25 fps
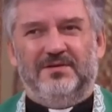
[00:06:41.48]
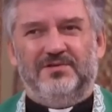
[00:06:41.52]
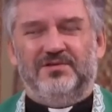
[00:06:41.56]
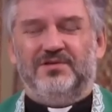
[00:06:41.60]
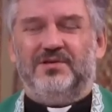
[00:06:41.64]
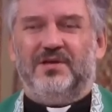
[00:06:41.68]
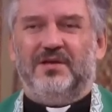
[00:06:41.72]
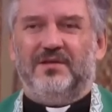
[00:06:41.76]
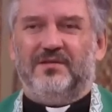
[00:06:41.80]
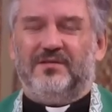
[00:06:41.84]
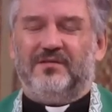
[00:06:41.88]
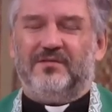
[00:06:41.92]

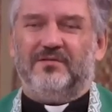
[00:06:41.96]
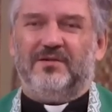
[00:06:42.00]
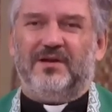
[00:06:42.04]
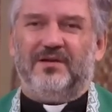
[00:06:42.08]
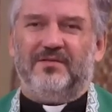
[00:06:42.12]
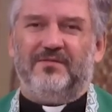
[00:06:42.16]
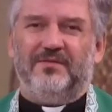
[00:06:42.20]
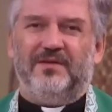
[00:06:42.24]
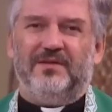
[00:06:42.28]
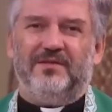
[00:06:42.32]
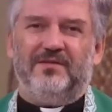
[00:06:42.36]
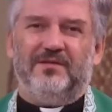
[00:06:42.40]
Dzisiaj
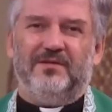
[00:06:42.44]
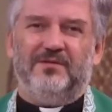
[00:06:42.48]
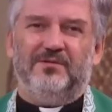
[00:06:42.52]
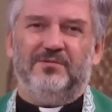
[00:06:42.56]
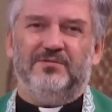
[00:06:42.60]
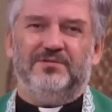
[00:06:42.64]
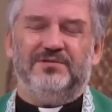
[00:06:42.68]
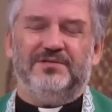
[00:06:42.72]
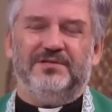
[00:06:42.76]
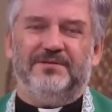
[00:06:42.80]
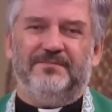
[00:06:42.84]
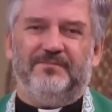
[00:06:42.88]
coraz więcej
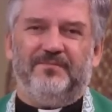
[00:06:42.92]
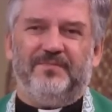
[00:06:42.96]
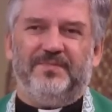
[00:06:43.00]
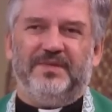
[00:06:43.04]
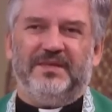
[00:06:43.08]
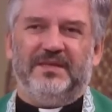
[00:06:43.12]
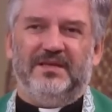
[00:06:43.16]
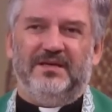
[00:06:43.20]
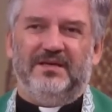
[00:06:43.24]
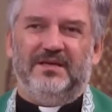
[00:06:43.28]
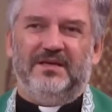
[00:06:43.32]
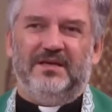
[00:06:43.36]
ludzi
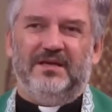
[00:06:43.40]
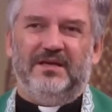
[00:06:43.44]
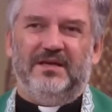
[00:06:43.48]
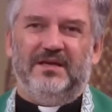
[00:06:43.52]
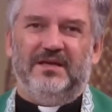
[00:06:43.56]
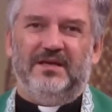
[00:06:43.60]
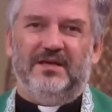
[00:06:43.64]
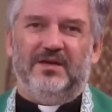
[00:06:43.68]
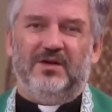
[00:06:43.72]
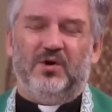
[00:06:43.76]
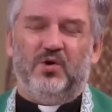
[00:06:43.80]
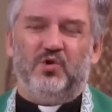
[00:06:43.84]

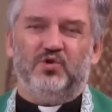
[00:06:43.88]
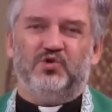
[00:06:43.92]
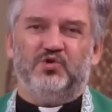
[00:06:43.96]
E,